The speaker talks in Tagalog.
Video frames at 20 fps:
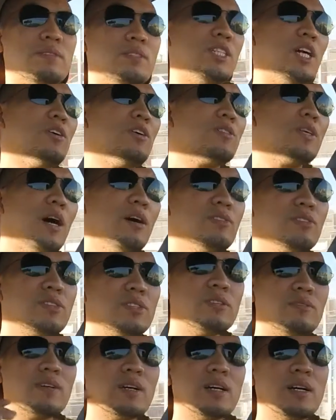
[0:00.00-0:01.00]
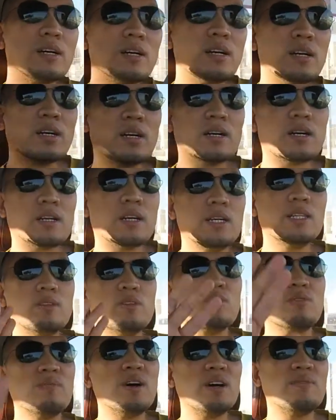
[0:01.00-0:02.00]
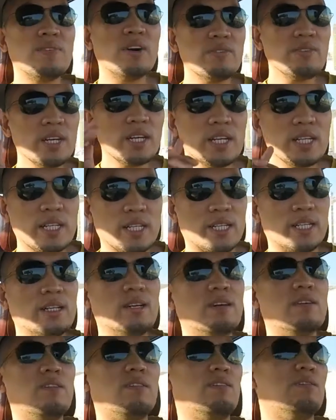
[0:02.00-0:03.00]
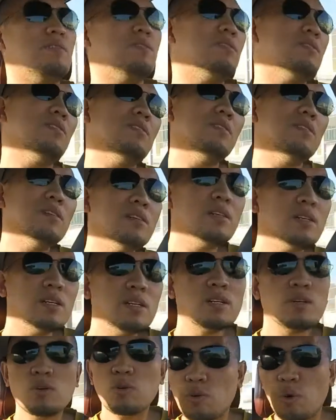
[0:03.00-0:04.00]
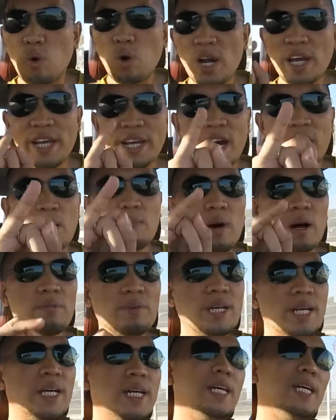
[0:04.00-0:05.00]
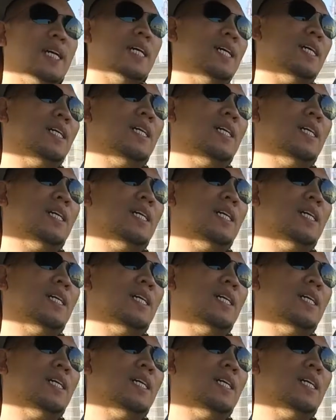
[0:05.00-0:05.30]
Shout out sa mga Kitorma family. Oh. Bulina family.